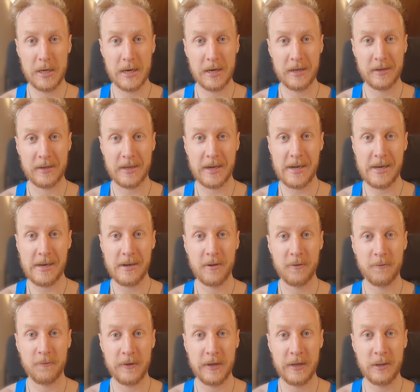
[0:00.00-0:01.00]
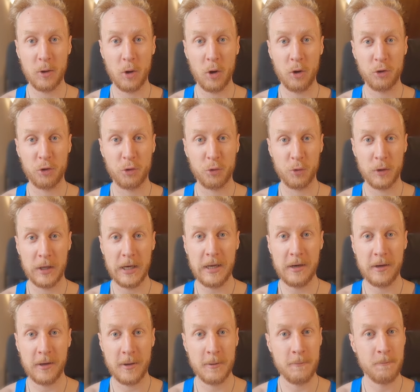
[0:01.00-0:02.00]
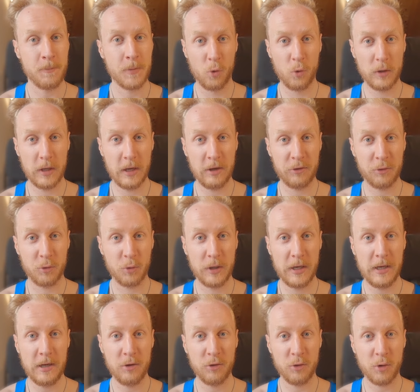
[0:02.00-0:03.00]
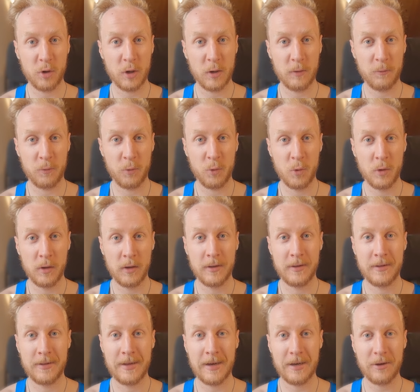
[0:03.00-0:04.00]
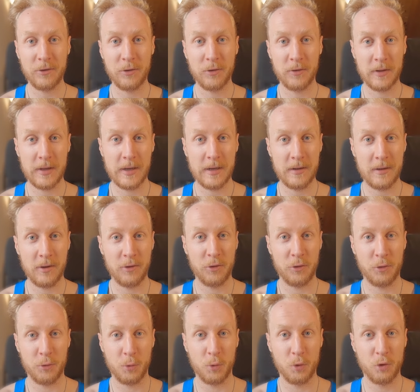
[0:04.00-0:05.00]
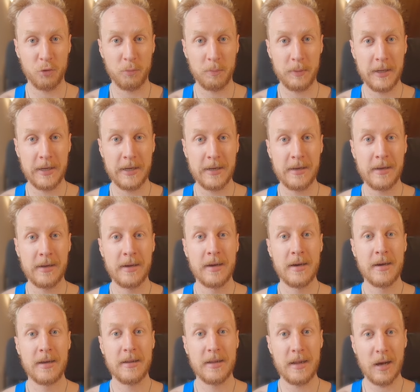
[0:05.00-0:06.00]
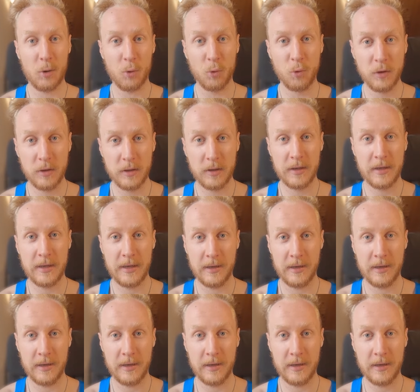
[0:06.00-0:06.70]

Bier enthält viel Östrogene und Östrogene sorgen dafür, dass dein Testosteronspiegel nach unten